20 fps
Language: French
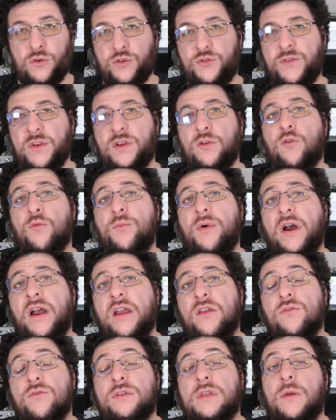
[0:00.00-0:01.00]
Je vais
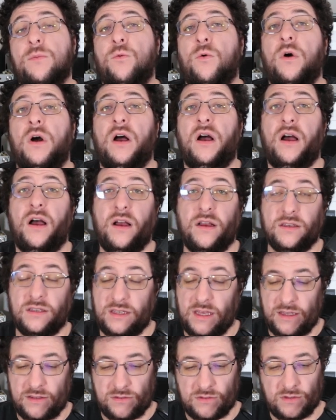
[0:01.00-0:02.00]
comparer notamment à un
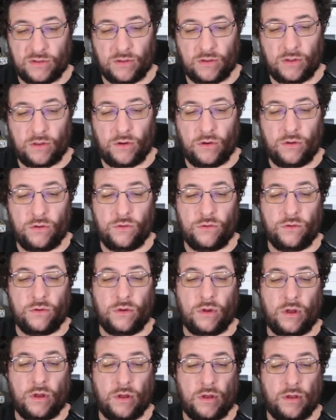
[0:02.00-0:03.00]
casque
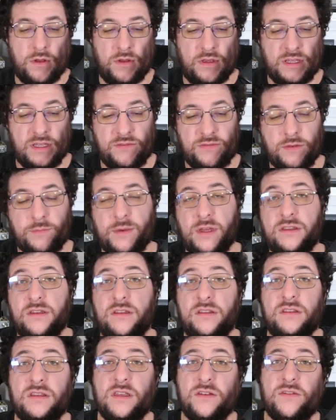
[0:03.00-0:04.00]
le euh,
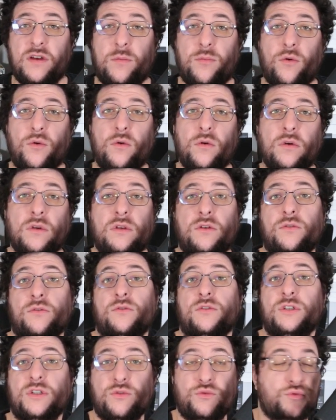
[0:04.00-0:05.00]
Ifiman Deva
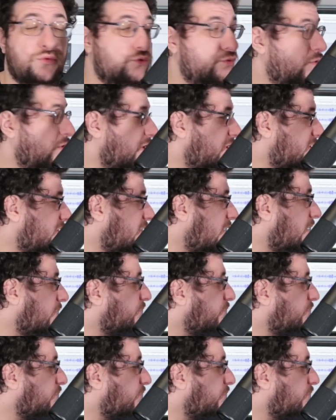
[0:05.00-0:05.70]
que j'ai toujours et c'est